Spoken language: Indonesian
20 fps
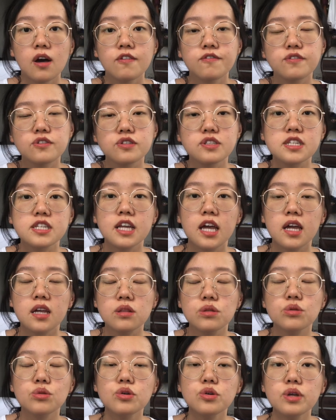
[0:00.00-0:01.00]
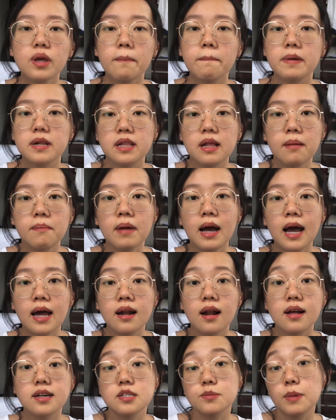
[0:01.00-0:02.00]
Fungsinya itu yang pertama
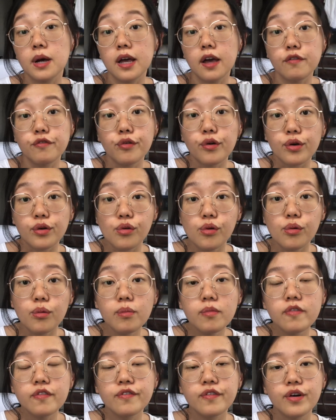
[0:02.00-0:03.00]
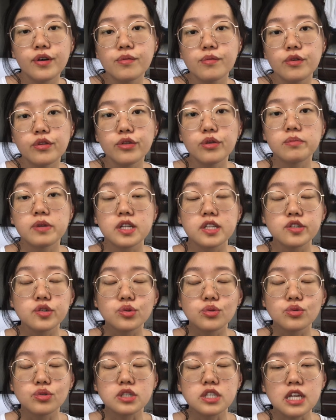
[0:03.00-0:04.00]
adalah sebagai forum, forum untuk
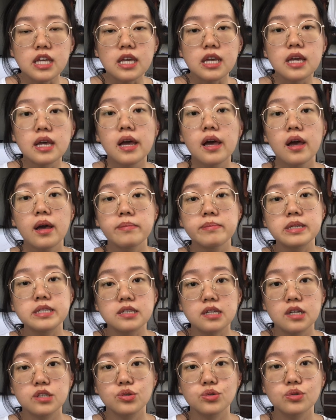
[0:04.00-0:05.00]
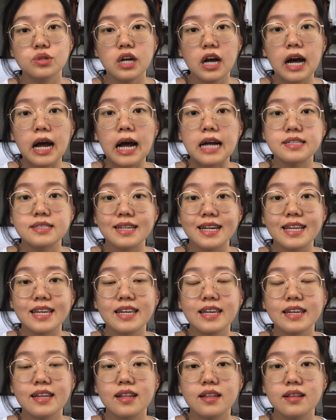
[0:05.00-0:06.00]
berdiskusi, bisa juga
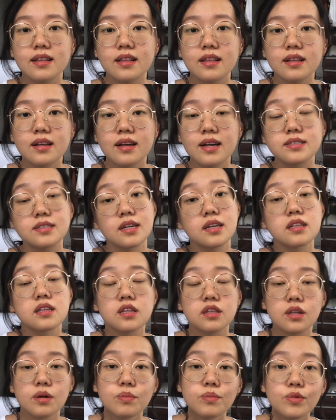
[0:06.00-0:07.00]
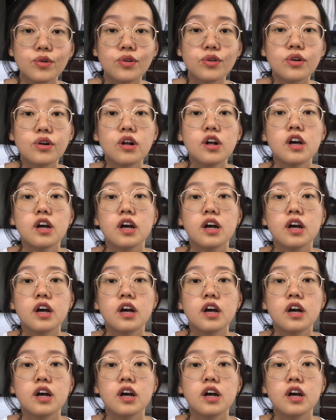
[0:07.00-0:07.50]
ngajakin ngajakin ketemu.